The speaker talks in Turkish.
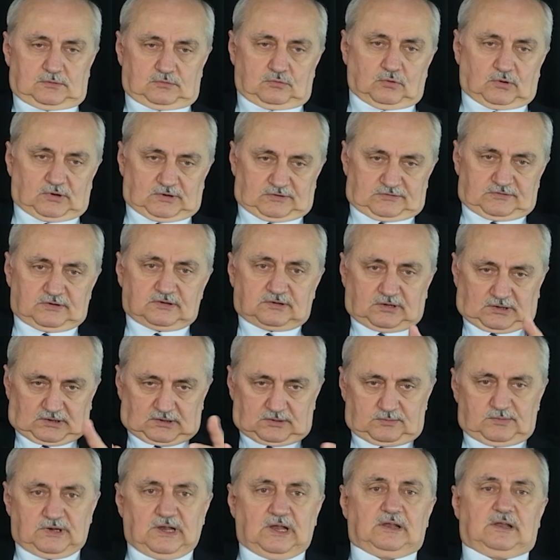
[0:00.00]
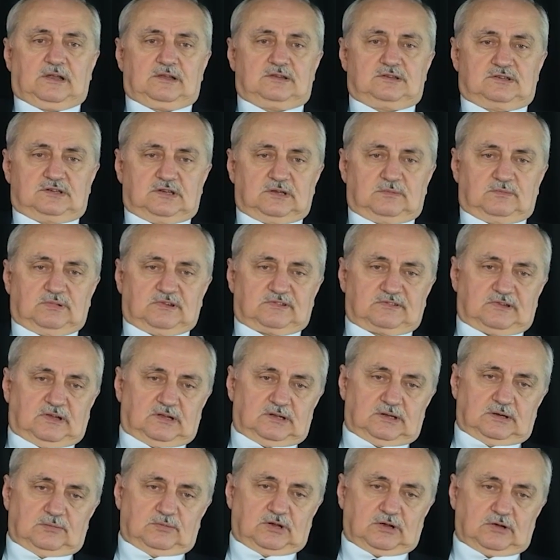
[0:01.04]
Dolayısıyla tarımın elden gitmesi
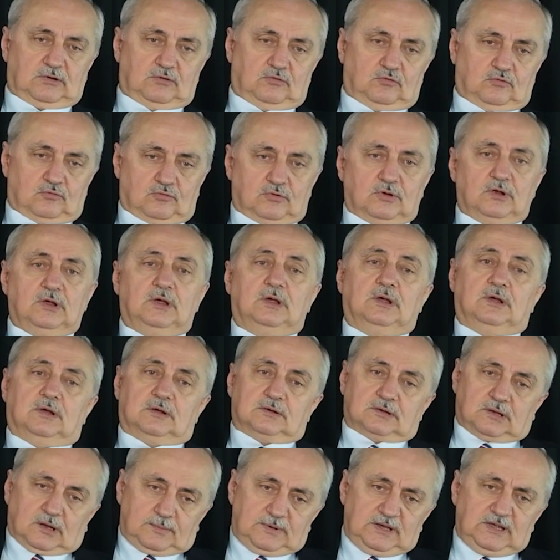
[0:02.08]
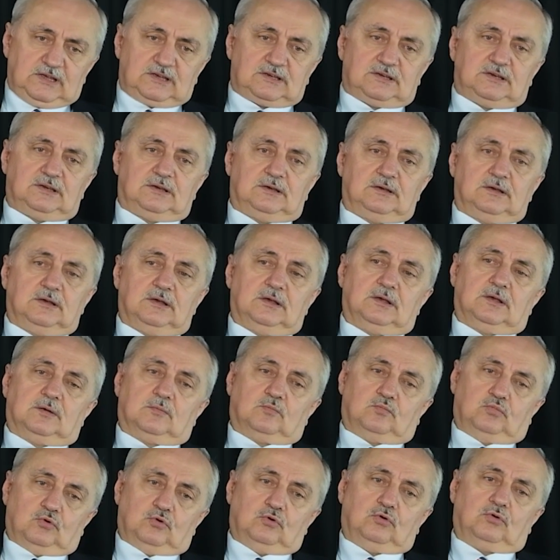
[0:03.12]
anlamına geliyor. Tabii ki
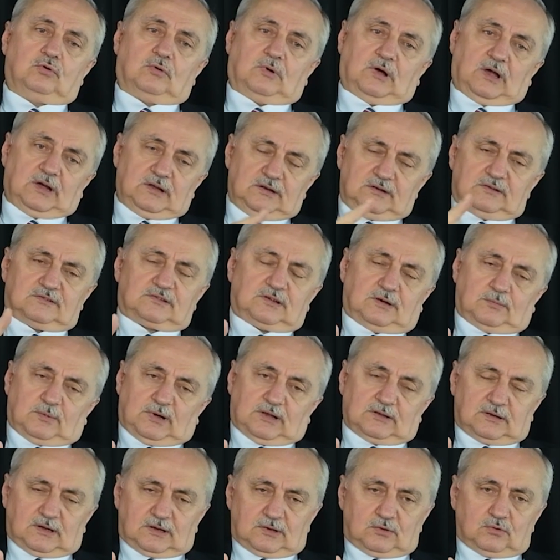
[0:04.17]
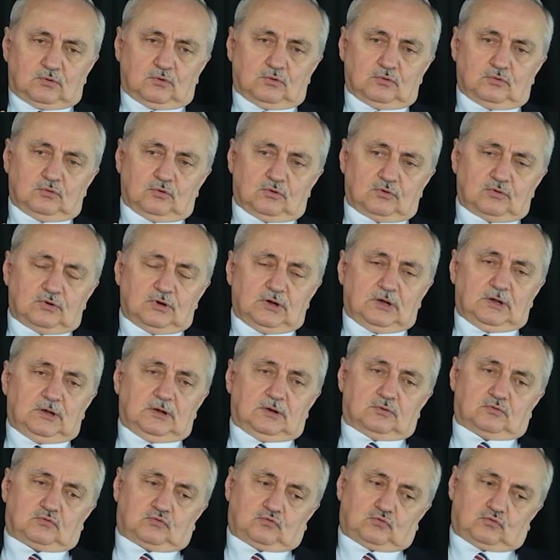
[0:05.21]
bu aynı zamanda ne oluyor?
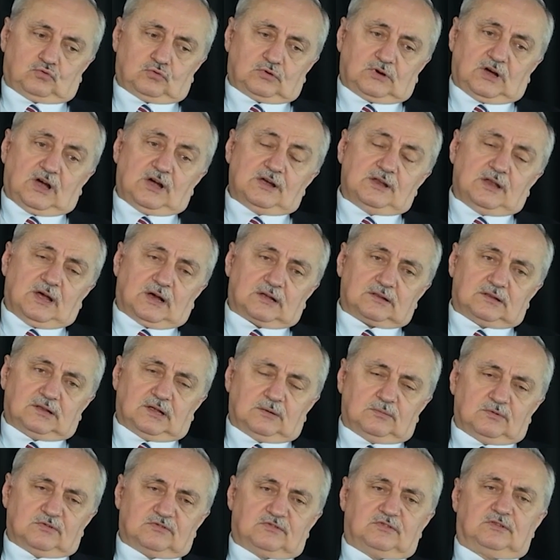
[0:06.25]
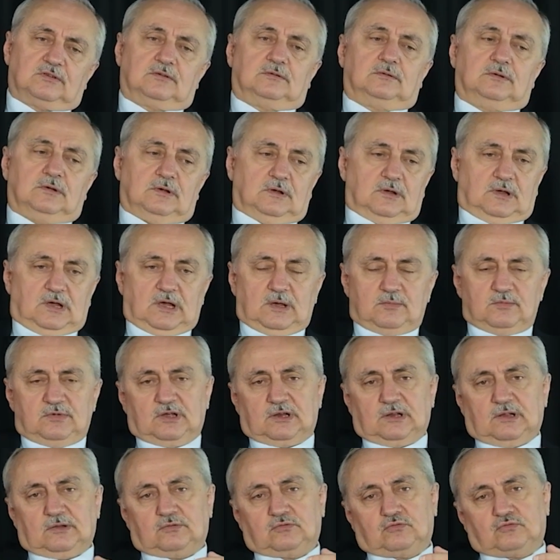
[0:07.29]
Su kaynaklarımızın hem
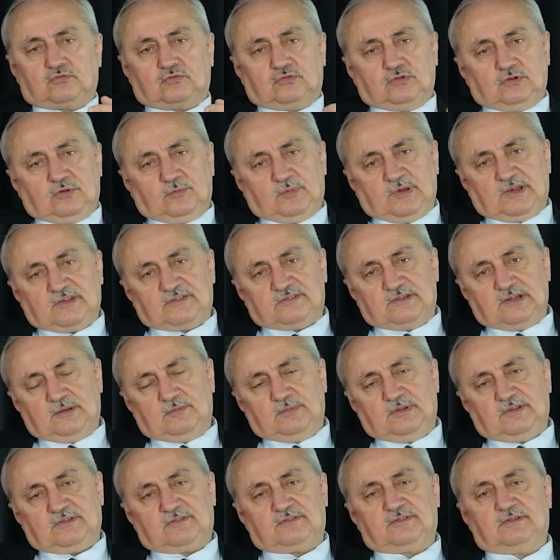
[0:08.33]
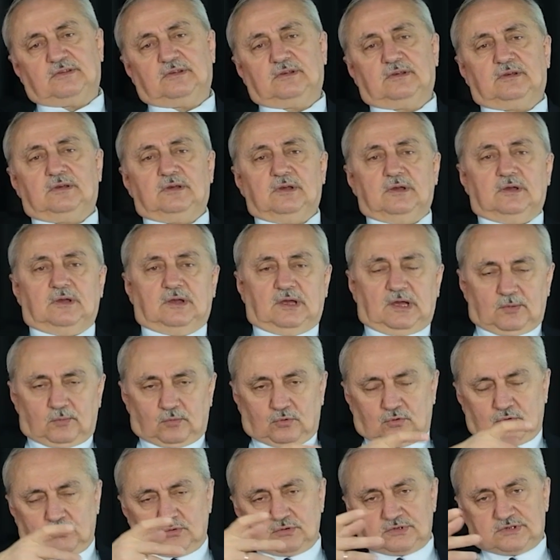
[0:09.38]
yeraltı suyu beslenmesi hem
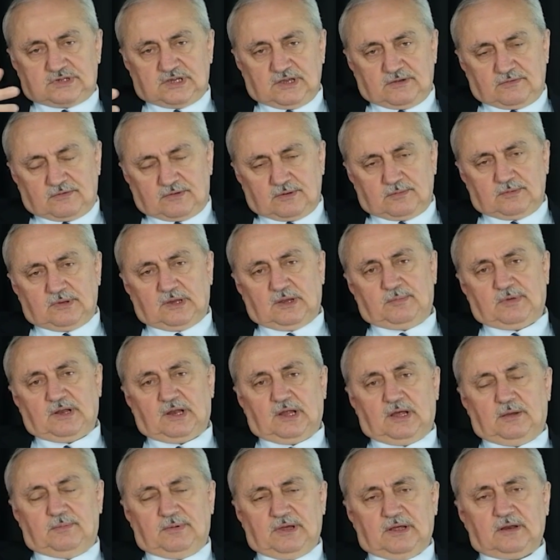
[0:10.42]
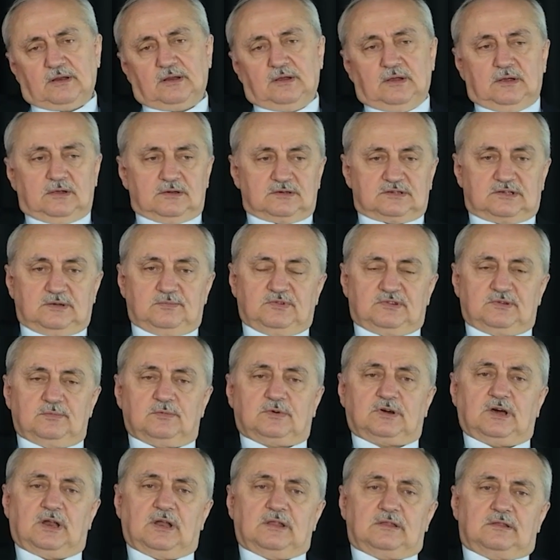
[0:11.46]
o çevrimle beraber işte bizim
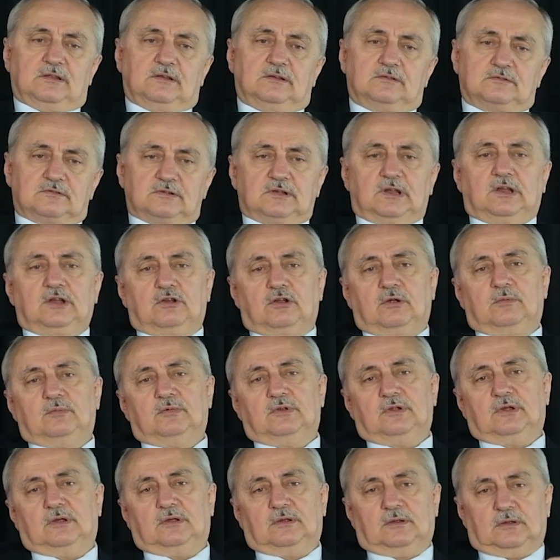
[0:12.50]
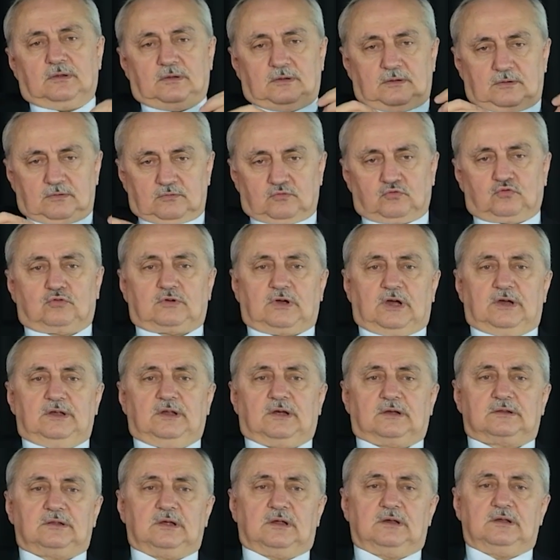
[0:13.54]
Karadeniz'in en önemli su
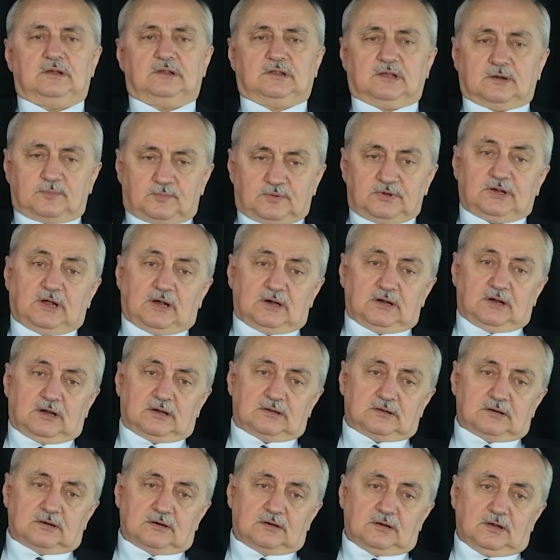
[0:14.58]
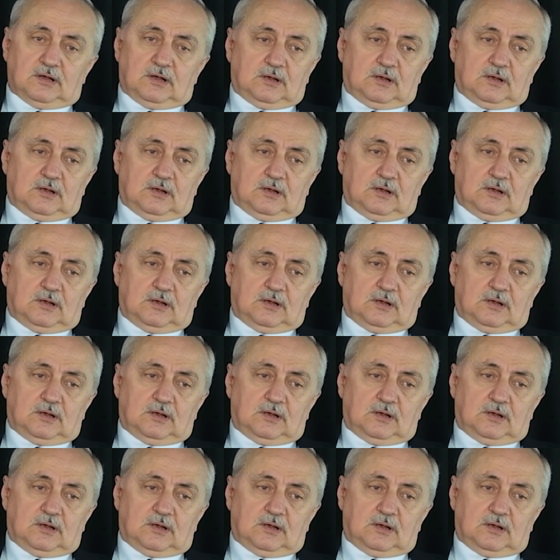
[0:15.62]
kaynakları nedir? Pınarlardır.